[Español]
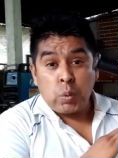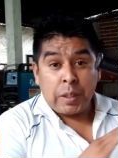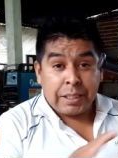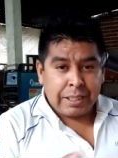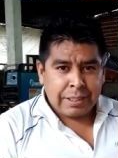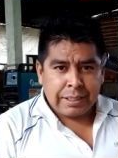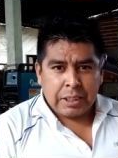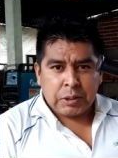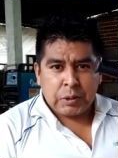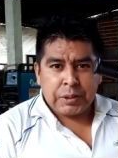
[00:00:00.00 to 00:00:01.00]
Cualquiera de
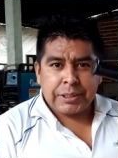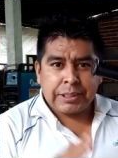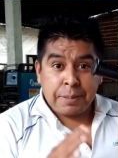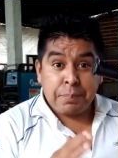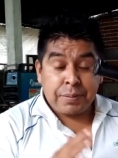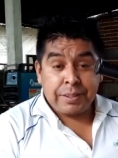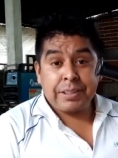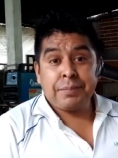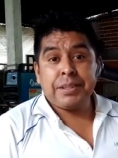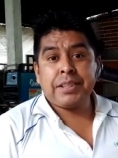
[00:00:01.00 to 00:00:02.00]
las dos está
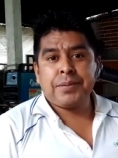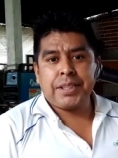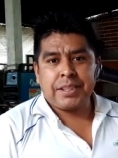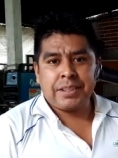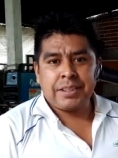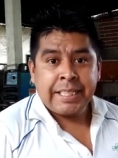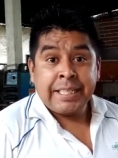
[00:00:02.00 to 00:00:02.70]
perfectamente bien.